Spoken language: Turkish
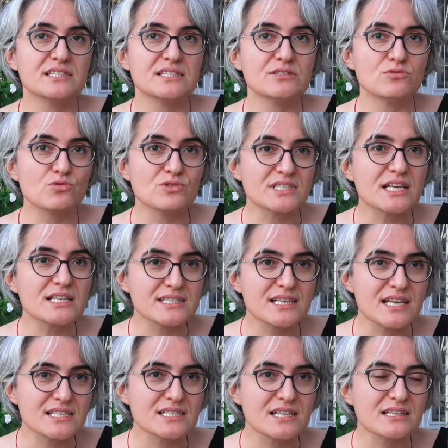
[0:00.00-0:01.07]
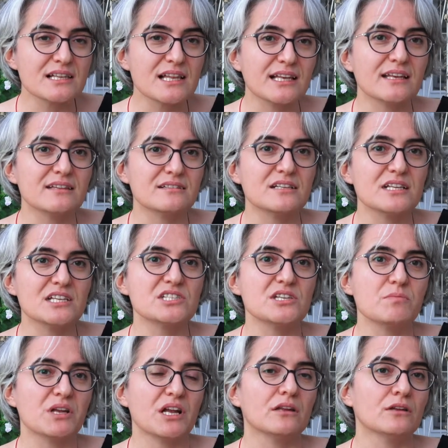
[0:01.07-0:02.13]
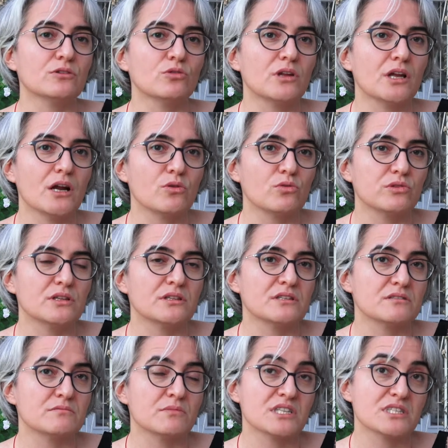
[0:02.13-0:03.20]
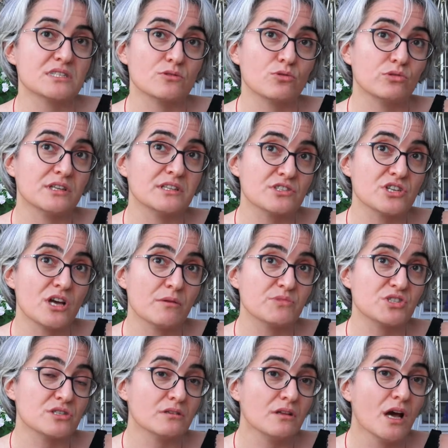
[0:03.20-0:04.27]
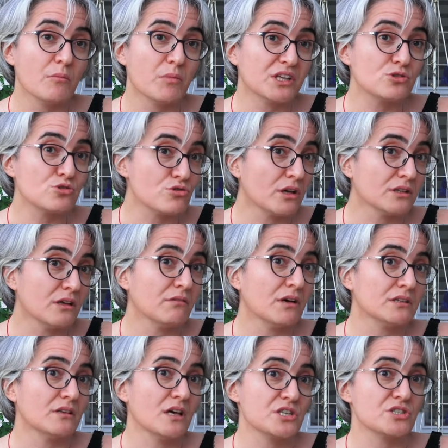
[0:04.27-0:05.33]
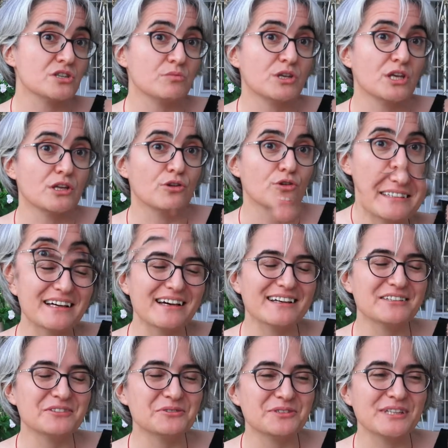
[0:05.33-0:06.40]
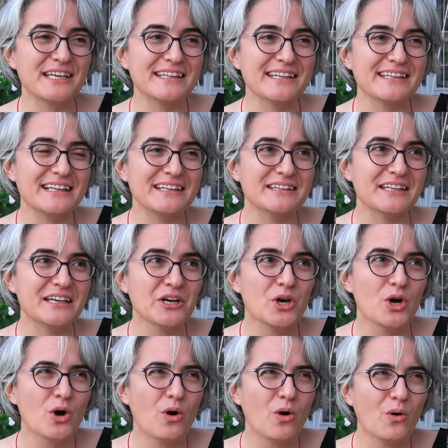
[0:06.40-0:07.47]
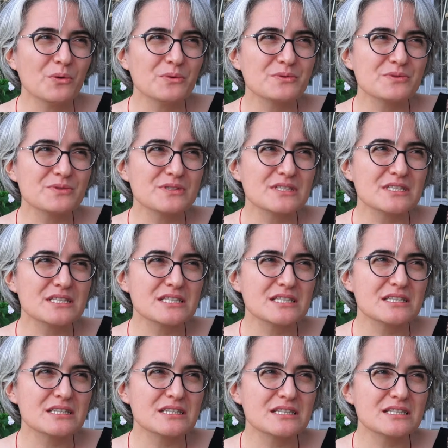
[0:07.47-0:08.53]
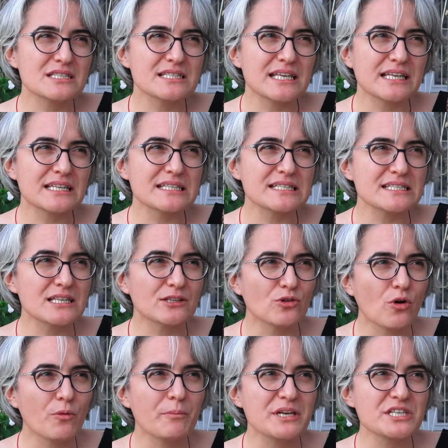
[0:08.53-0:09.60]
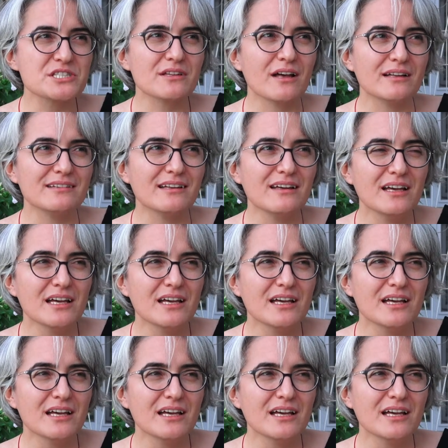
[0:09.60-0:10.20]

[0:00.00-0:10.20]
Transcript: yüksek sesli dile getirileceği bir alan olarak kullanacağım için bana şu anda avantaj gibi geliyor. Türkiye genelinde 10 8 ya da 15 tane